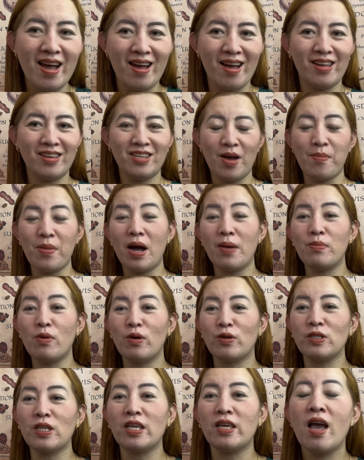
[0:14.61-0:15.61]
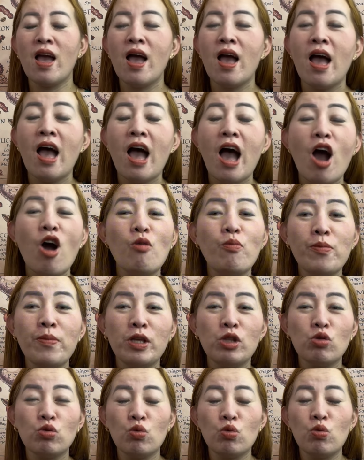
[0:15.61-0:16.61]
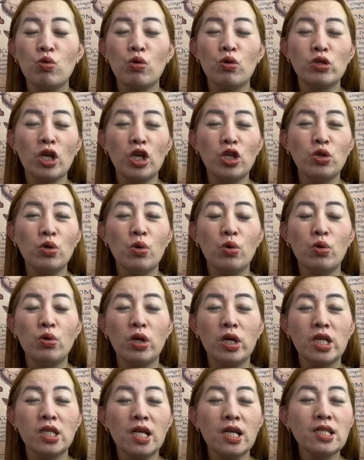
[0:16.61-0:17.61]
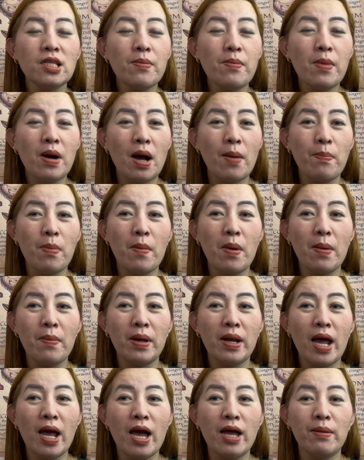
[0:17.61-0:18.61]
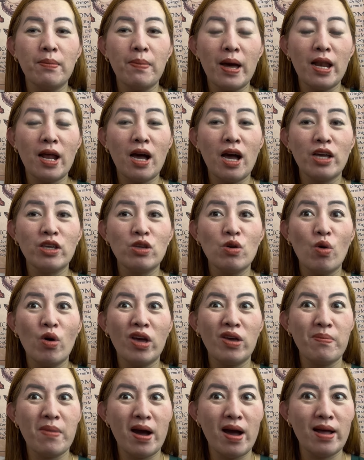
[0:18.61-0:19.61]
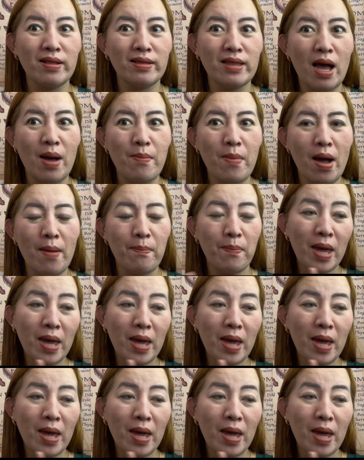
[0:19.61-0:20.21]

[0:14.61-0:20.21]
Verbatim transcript: Asya mga bossing, ako po may tuturo sa inyo na isa sa mga pamamaraan para kayo ay makatama.